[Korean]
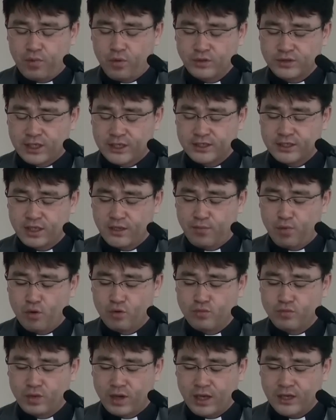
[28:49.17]
자신의
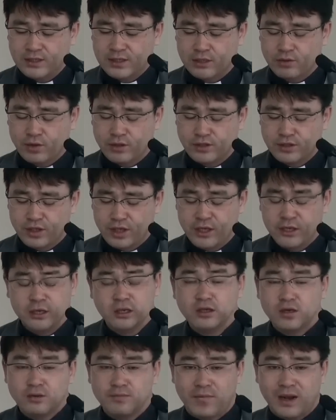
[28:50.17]
복음과 사도행전에
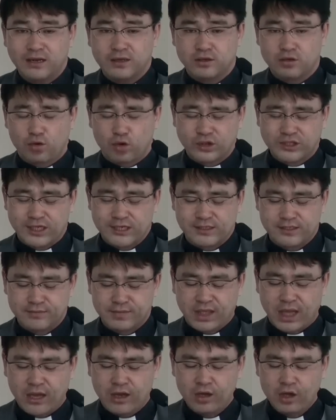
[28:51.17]
이런 말들을
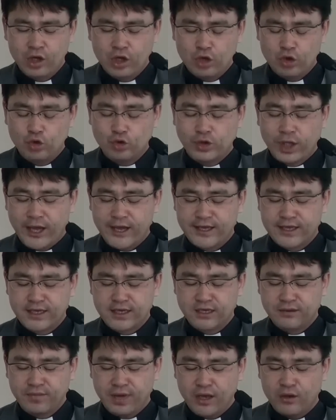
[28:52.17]
고쳤습니다. 유다
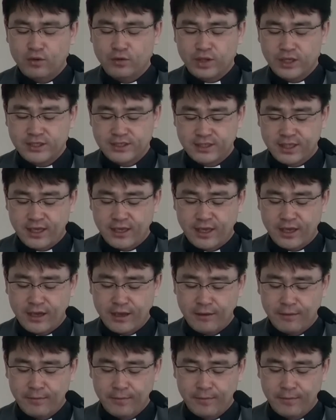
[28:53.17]
임금 헤로데 시대에